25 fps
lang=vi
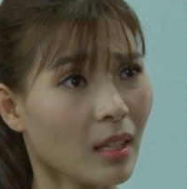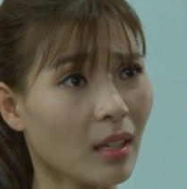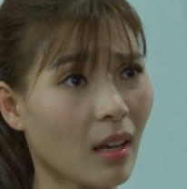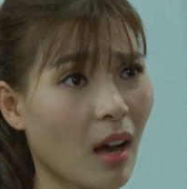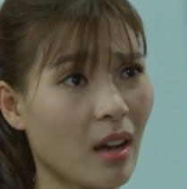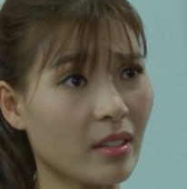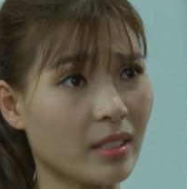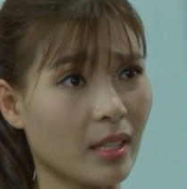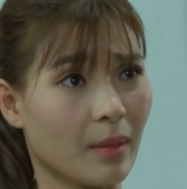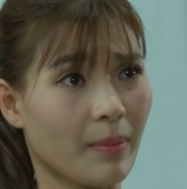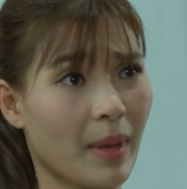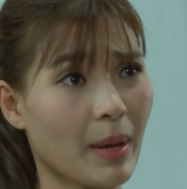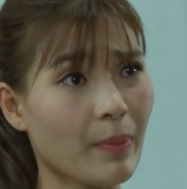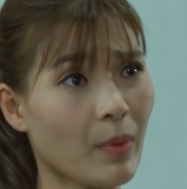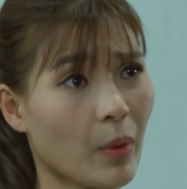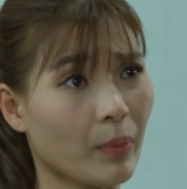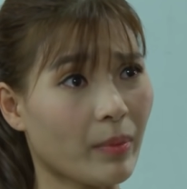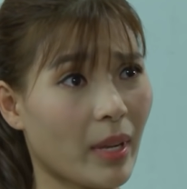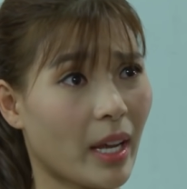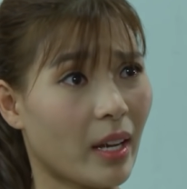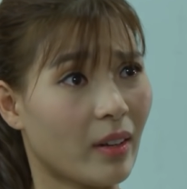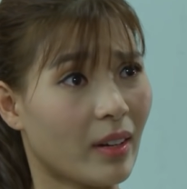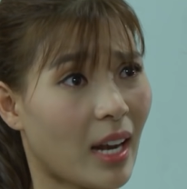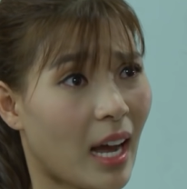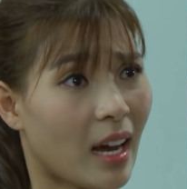con chỉ biết
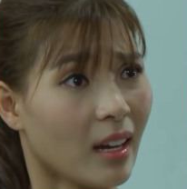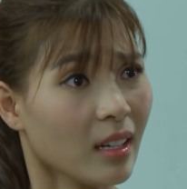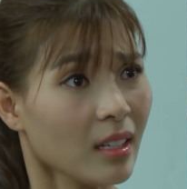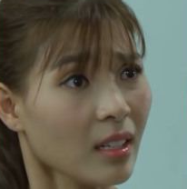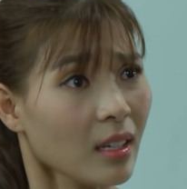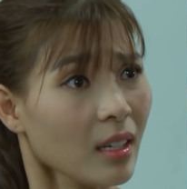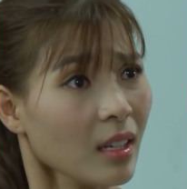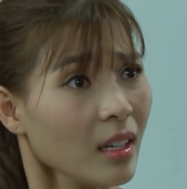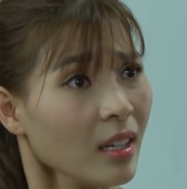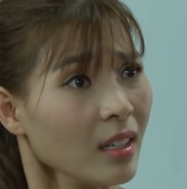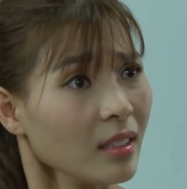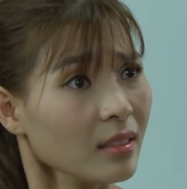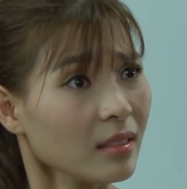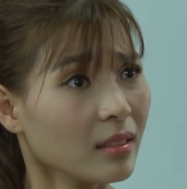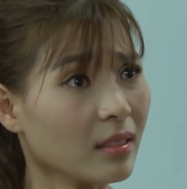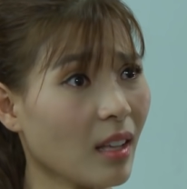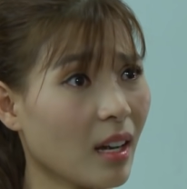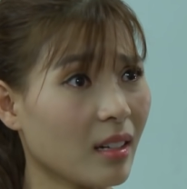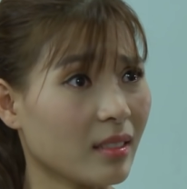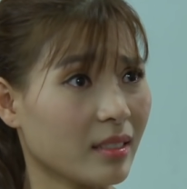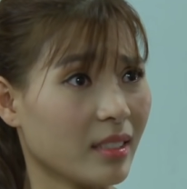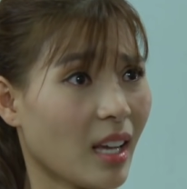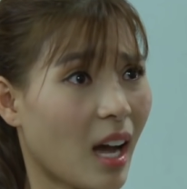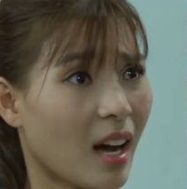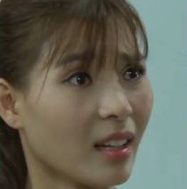một điều là
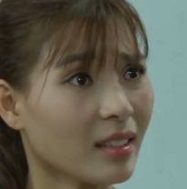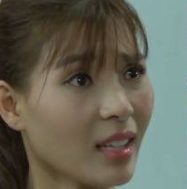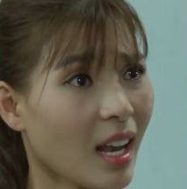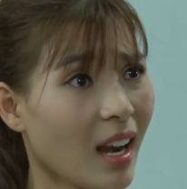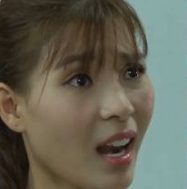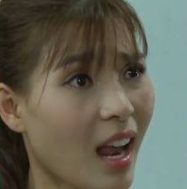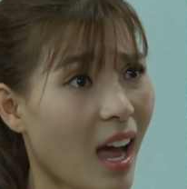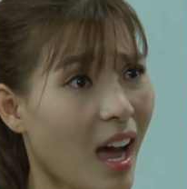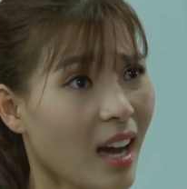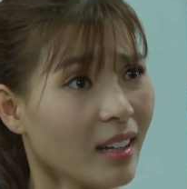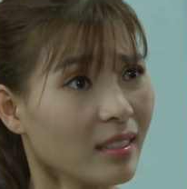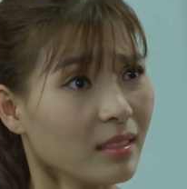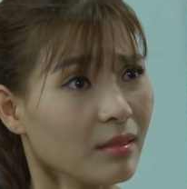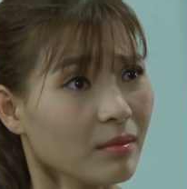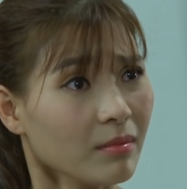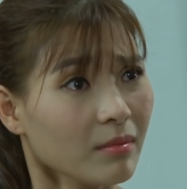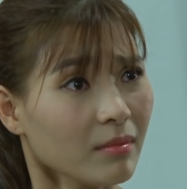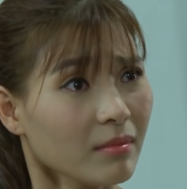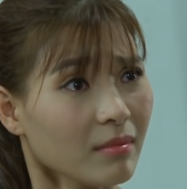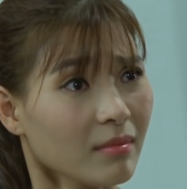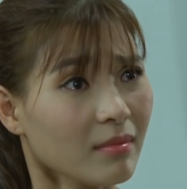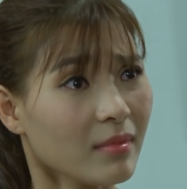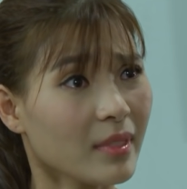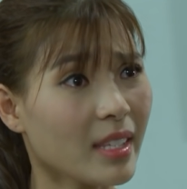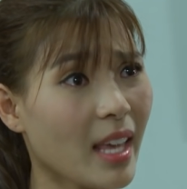Từ nhỏ tới
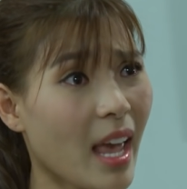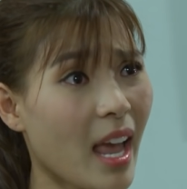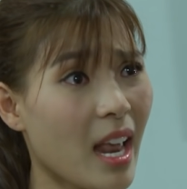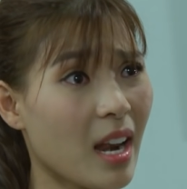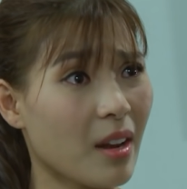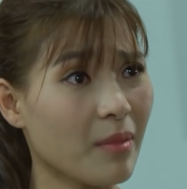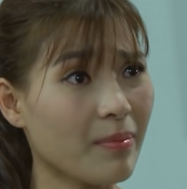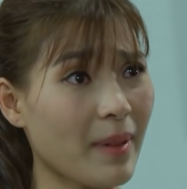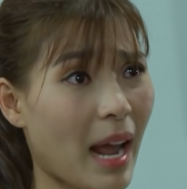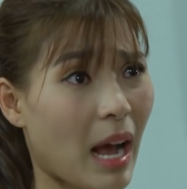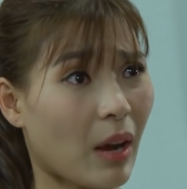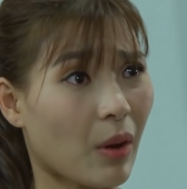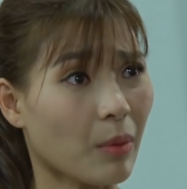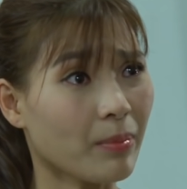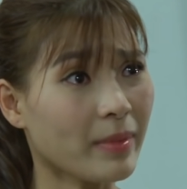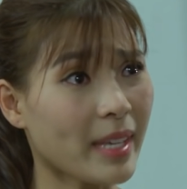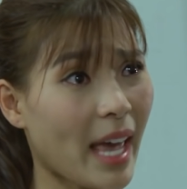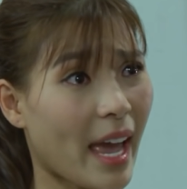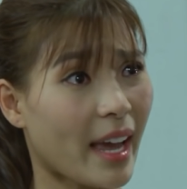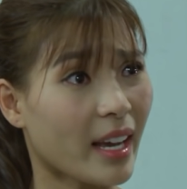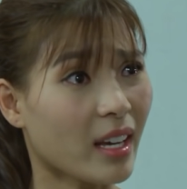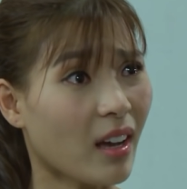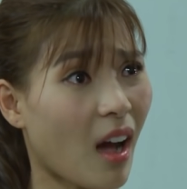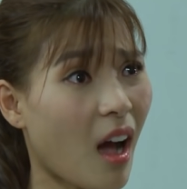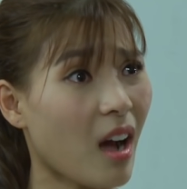lớn Chị lúc nào cũng
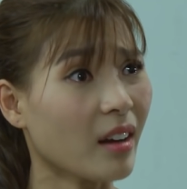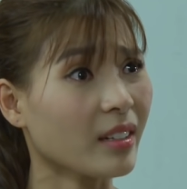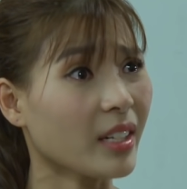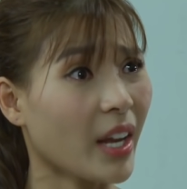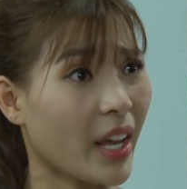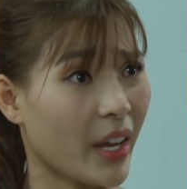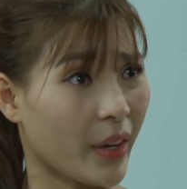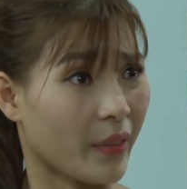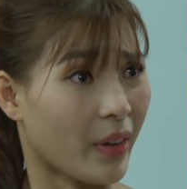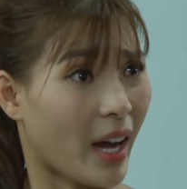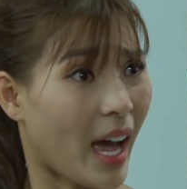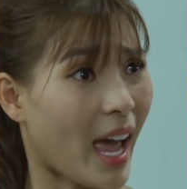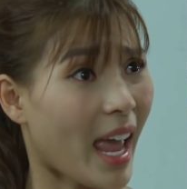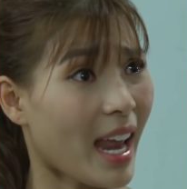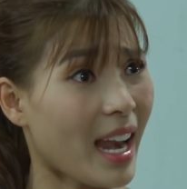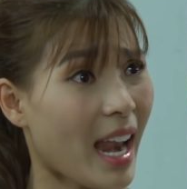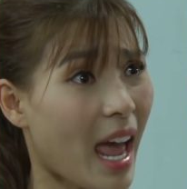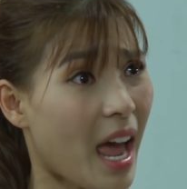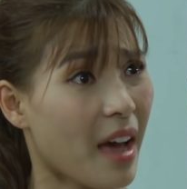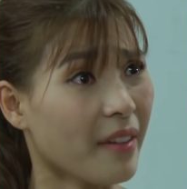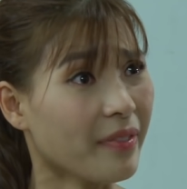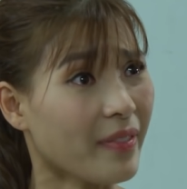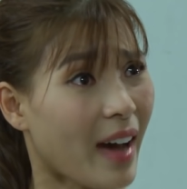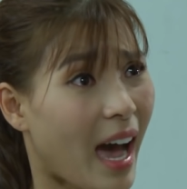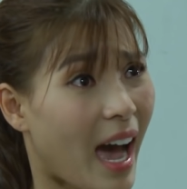dạy con điều hay
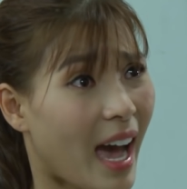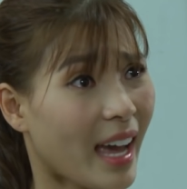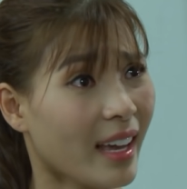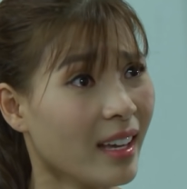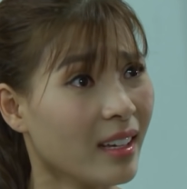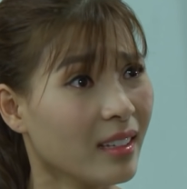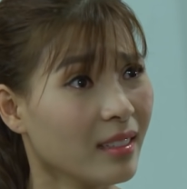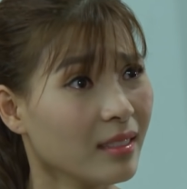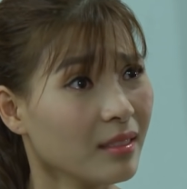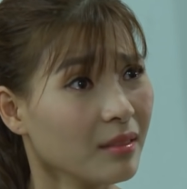lẽ phải